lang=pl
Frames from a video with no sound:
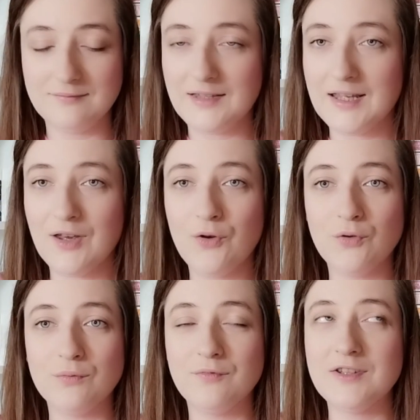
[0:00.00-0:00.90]

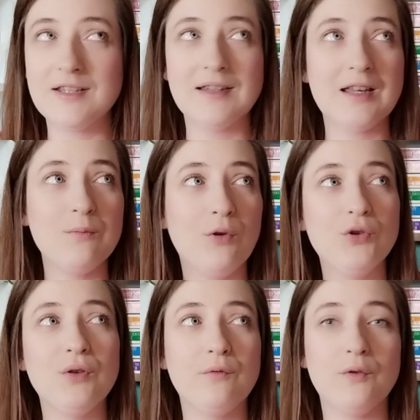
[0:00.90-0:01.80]
Takiego, wiecie, taki
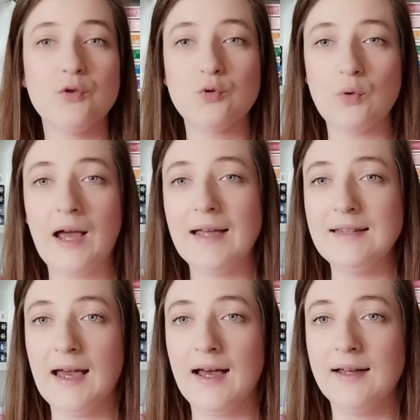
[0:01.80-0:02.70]
motyw
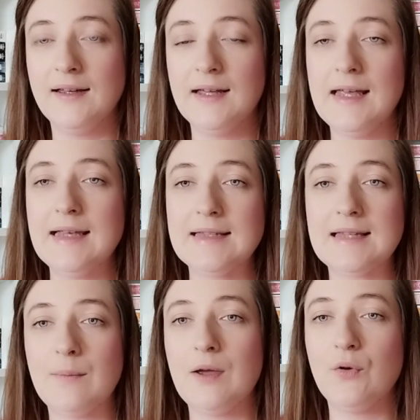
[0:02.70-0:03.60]
szukania
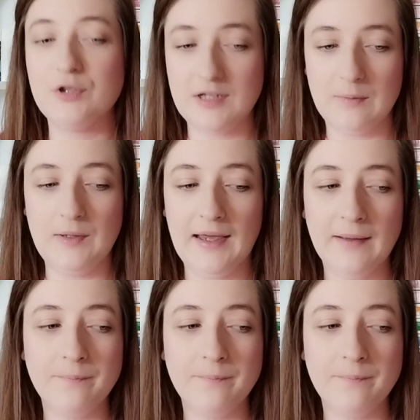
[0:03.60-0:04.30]
samego siebie